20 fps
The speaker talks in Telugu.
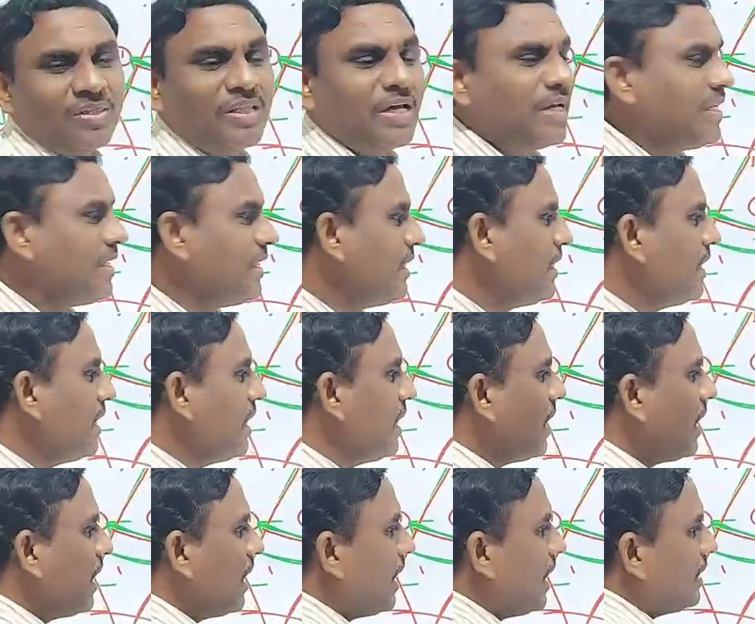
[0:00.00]
దాన్ని
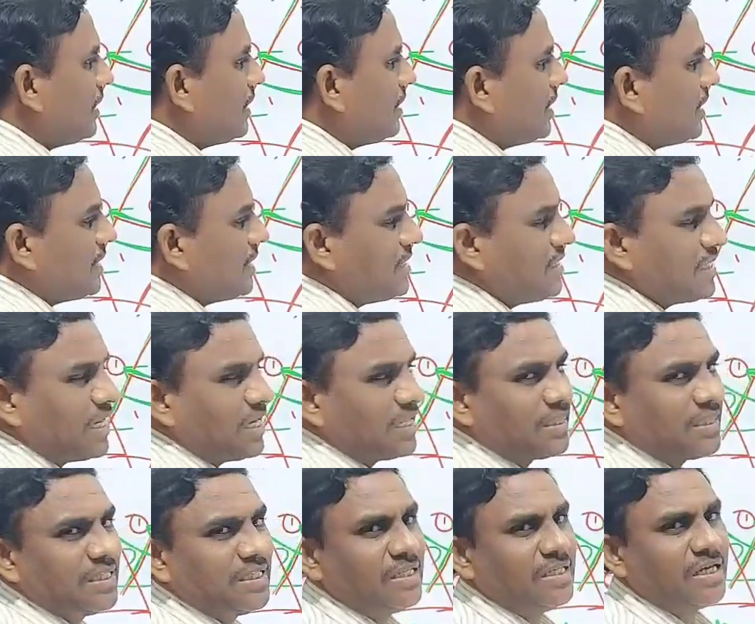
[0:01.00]

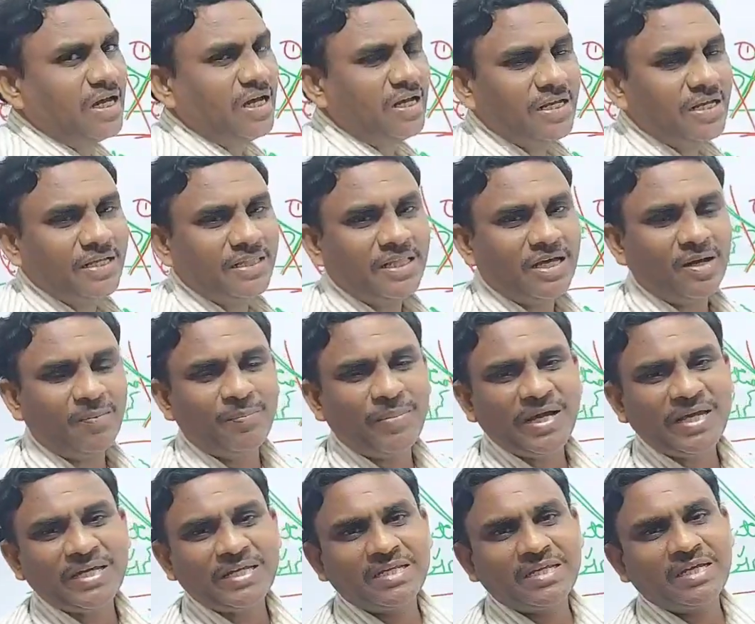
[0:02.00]
అంతర్జాతీయ లేదా
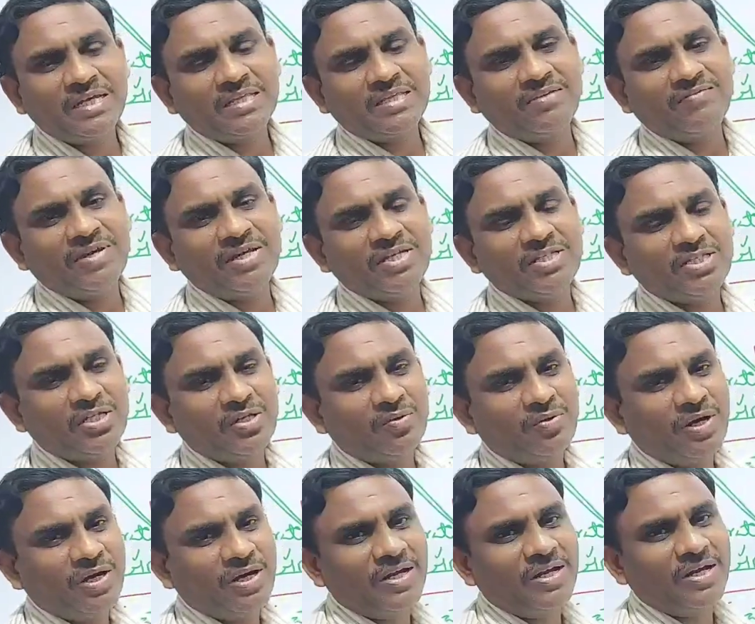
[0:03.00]
బహిర్గత
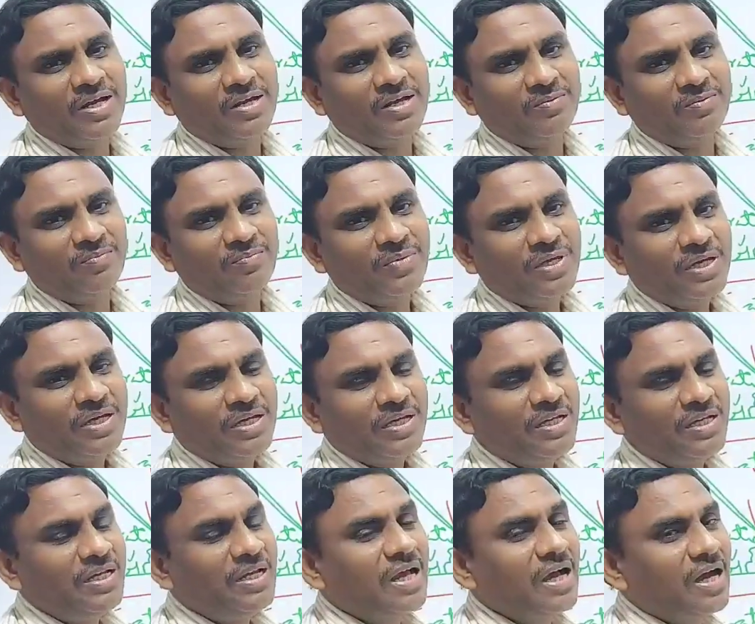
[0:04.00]
వలసలు అంటారు
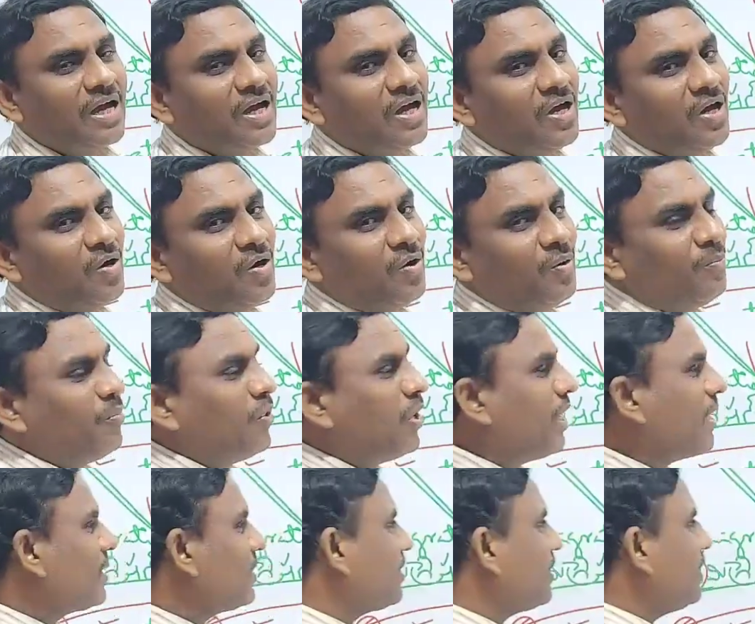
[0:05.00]
ఇలా
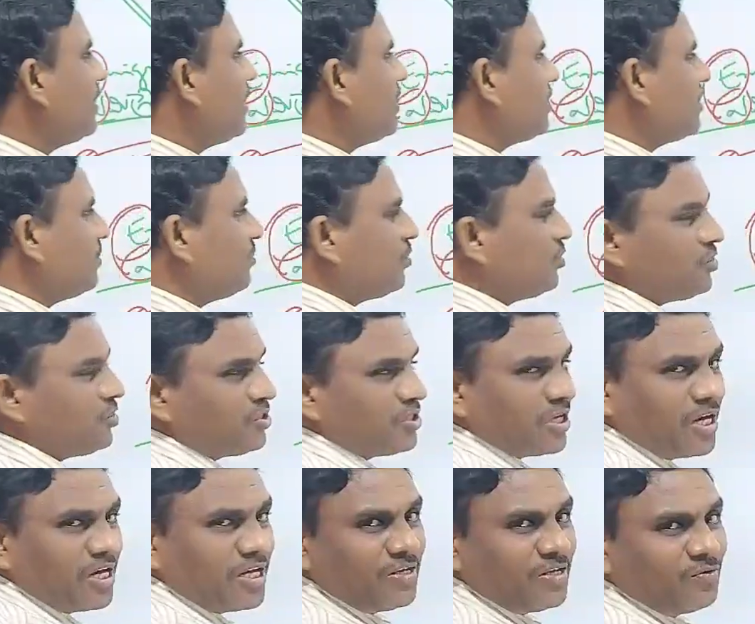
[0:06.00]
భారతదేశం నుంచి
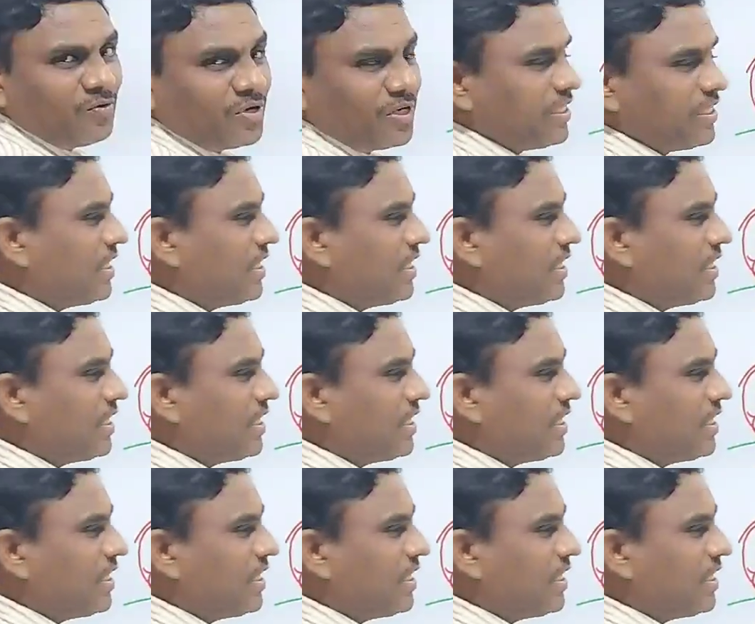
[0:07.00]
కానీ ఒక